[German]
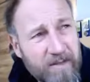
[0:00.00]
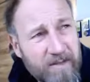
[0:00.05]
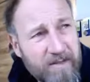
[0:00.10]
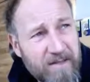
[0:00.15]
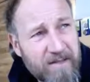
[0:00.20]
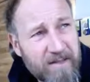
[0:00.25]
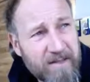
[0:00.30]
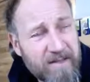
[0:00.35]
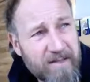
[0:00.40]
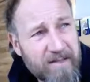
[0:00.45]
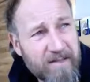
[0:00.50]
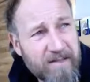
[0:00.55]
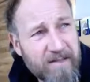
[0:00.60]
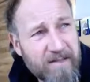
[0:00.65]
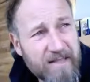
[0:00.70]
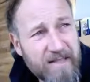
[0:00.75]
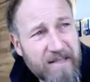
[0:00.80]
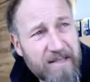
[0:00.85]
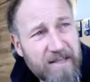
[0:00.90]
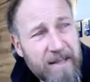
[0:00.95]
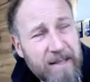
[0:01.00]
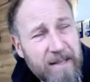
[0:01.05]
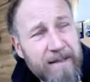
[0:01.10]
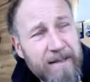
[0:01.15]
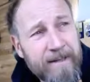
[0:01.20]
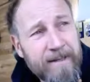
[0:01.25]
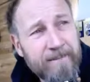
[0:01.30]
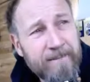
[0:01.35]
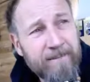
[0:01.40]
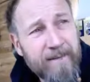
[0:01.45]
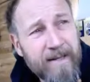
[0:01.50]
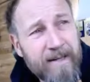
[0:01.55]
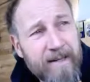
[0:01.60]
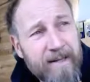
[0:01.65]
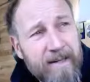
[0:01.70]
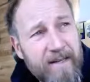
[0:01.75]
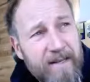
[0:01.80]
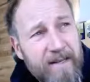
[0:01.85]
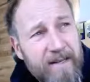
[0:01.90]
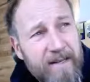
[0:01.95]
Das ist ja nicht der Sinn
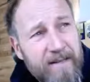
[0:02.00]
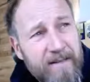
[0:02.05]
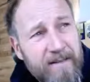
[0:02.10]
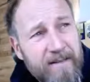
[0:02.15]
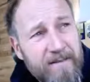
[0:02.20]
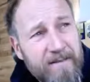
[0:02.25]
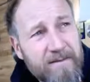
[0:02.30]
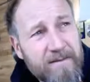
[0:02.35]
äh,